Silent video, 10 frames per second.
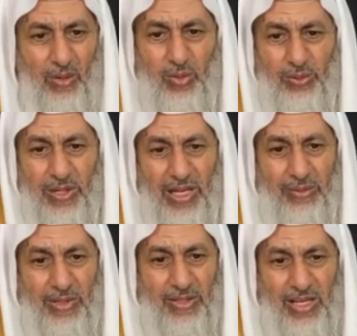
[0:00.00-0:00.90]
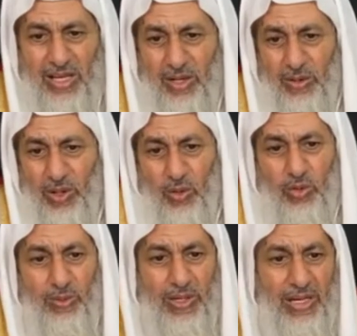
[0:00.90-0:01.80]
نعوذ بالله من الجهل
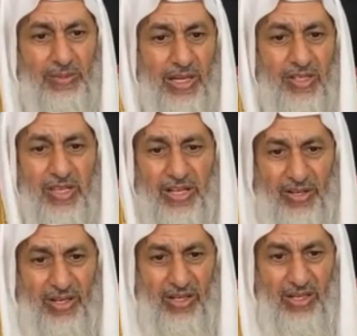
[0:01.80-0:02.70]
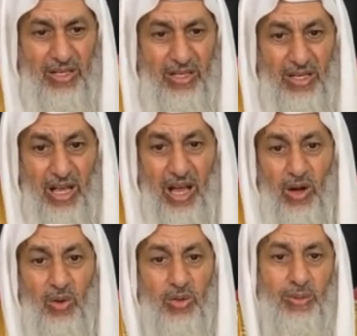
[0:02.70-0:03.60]
ونعوذ بالله من الأشاعرة
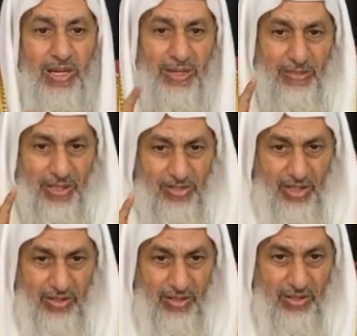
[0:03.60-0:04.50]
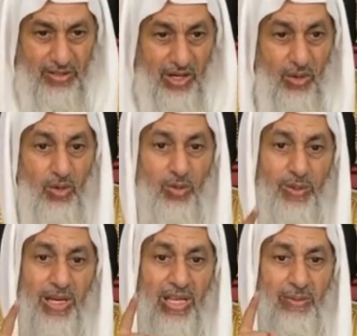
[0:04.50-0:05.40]
أعوذ بالله من الأشاعرة نعوذ
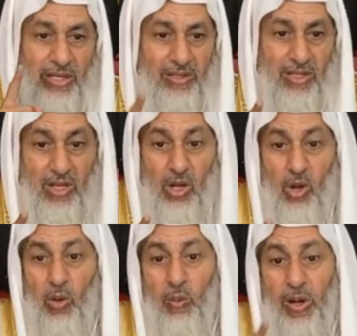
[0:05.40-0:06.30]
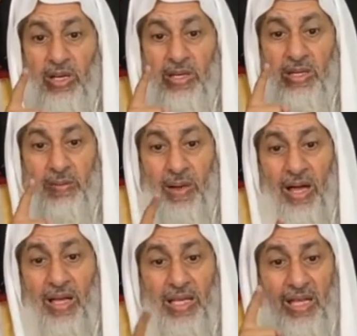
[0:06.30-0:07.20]
بالله منك وإني
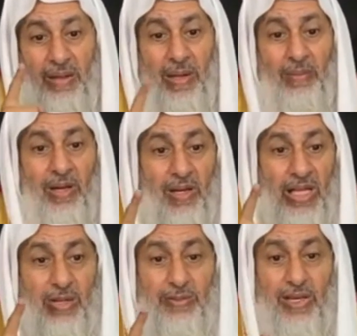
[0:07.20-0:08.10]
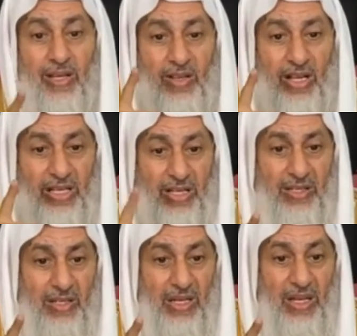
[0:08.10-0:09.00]
معك أمام الله في
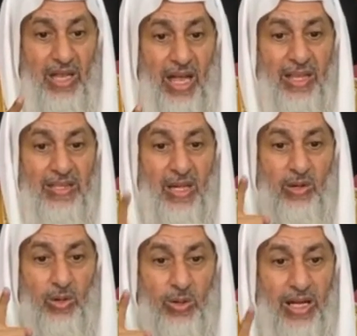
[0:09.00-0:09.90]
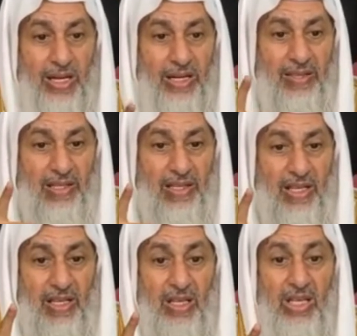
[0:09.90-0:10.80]
لقاء أنت وهؤلاء
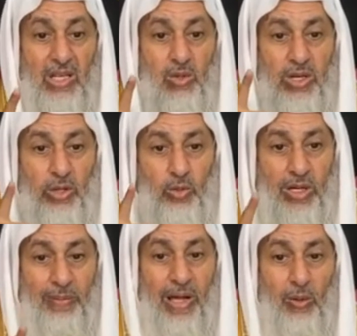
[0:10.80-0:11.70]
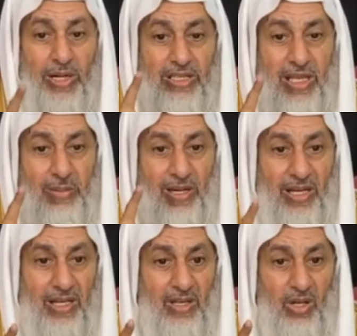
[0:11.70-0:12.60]
الذين يريدون محو كتاب
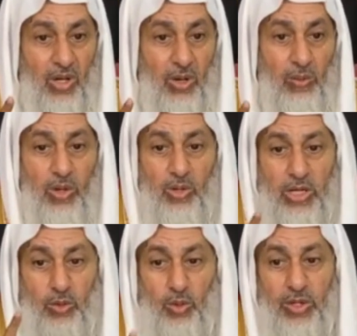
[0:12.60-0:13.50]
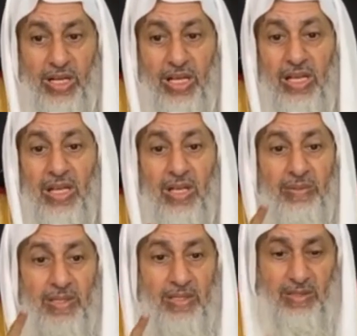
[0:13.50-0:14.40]
الله ويريدون
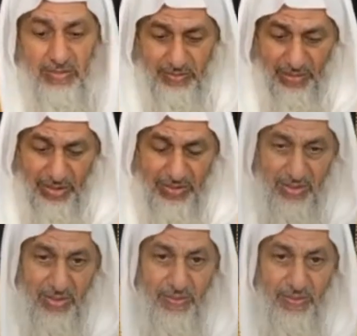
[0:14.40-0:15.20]
ما